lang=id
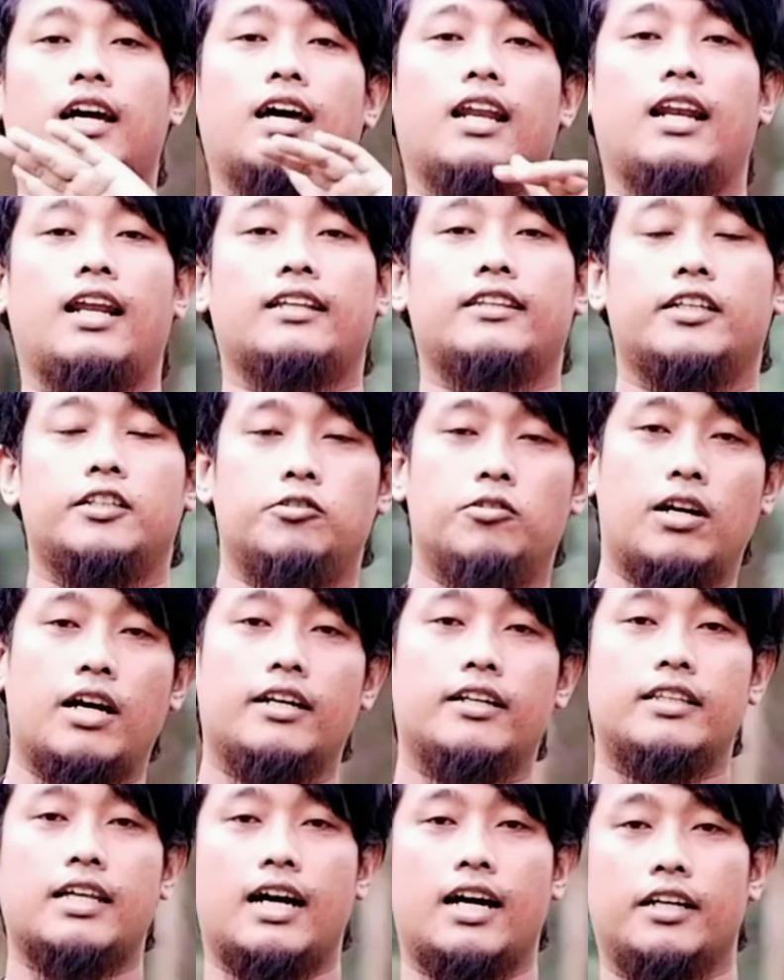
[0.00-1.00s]
Nah, latih
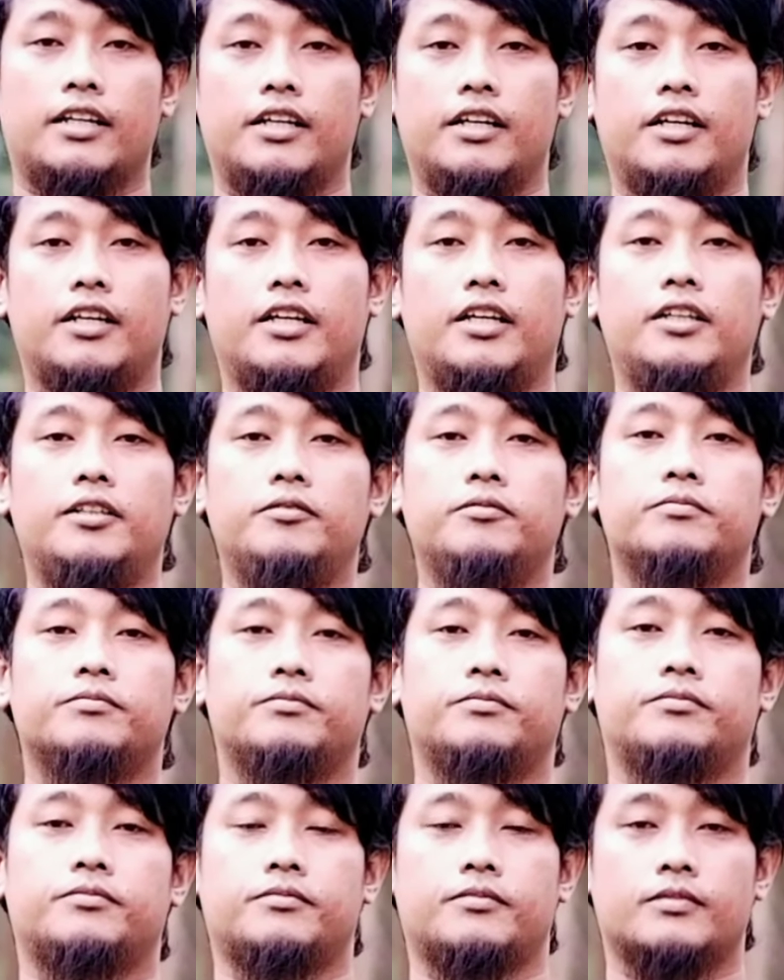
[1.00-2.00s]
juga di tangan kiri.
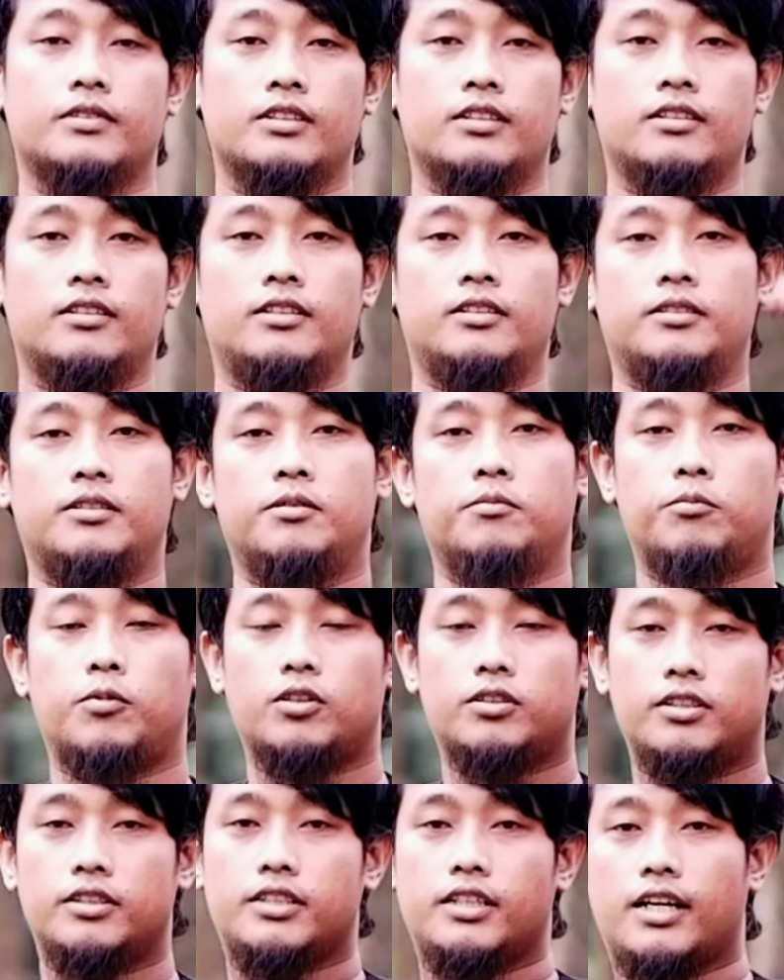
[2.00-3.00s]

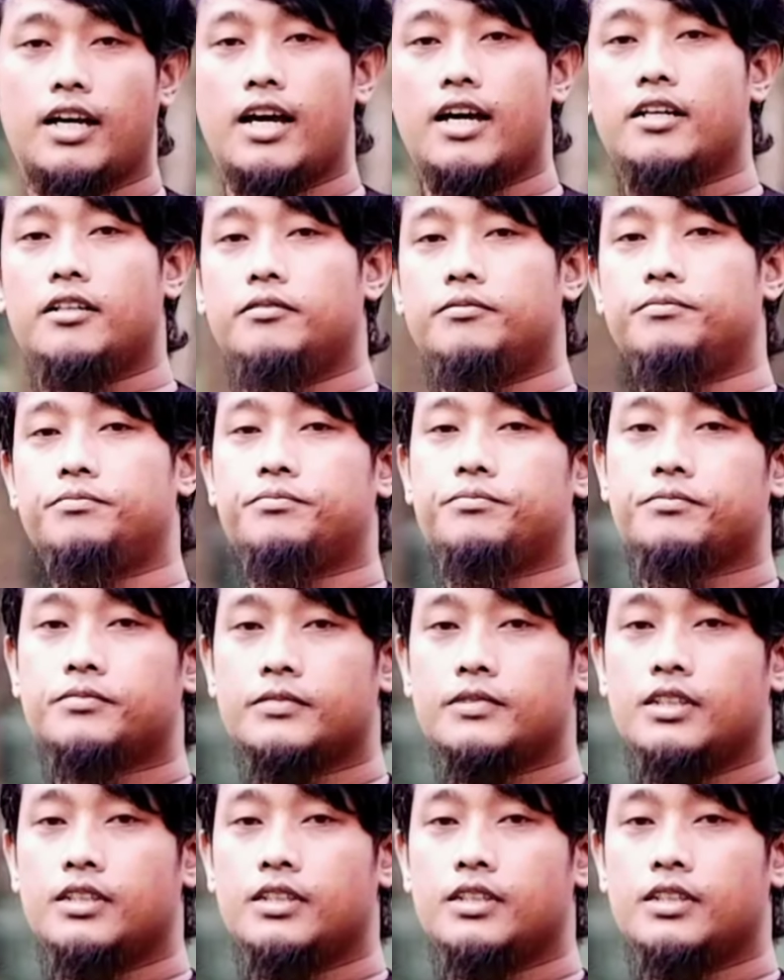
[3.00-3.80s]
Posisikan.